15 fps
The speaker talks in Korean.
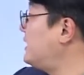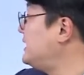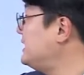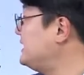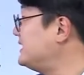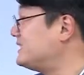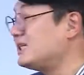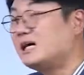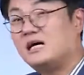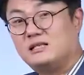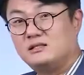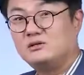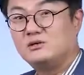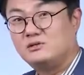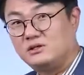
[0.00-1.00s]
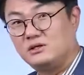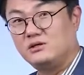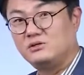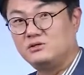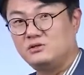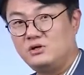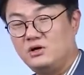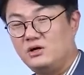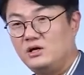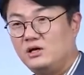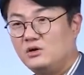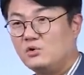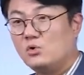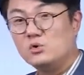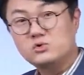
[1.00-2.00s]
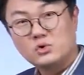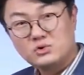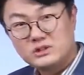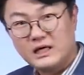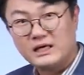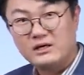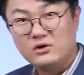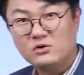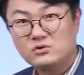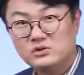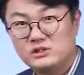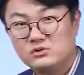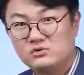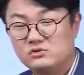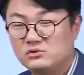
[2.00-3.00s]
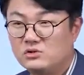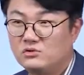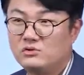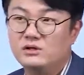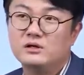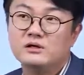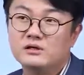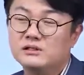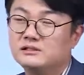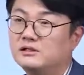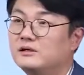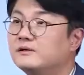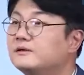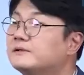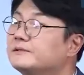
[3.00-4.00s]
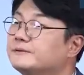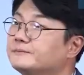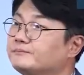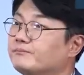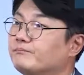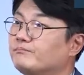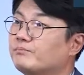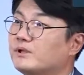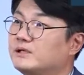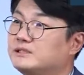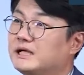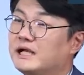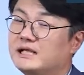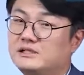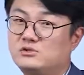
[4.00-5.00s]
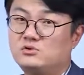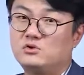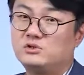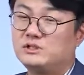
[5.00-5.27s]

일기장 같은 것들이거든요. 고소장 이런 것도 진술서고요. 그래서 음, 자기 스스로